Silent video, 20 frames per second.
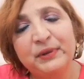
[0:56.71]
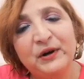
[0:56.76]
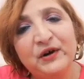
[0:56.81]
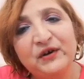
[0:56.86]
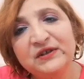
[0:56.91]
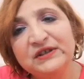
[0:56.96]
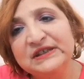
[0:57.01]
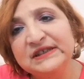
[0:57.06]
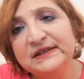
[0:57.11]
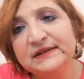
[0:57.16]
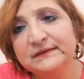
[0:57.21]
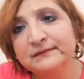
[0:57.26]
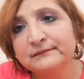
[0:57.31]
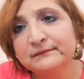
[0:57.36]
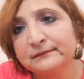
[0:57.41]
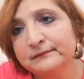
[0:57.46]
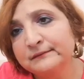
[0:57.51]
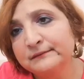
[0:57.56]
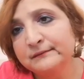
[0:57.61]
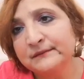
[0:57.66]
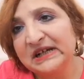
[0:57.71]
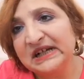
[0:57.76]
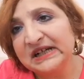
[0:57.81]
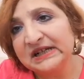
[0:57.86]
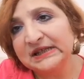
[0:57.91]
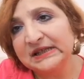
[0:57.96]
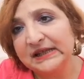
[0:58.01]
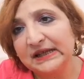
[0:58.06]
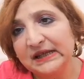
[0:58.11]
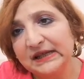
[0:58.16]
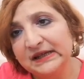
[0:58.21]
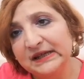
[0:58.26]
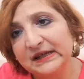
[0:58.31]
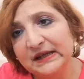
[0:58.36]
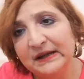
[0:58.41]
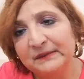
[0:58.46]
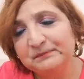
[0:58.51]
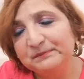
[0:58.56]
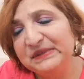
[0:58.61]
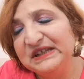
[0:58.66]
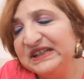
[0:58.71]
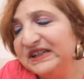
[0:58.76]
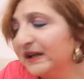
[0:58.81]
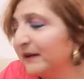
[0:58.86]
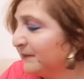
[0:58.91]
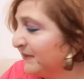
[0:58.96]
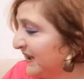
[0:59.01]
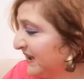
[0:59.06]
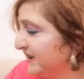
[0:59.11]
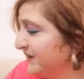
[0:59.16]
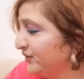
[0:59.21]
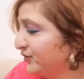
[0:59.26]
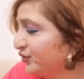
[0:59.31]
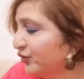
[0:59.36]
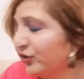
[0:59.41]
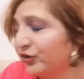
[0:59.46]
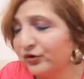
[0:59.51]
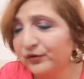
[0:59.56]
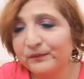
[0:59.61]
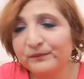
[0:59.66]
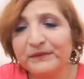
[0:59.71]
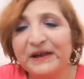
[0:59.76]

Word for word: poi mh, mm, anche abbigliamento,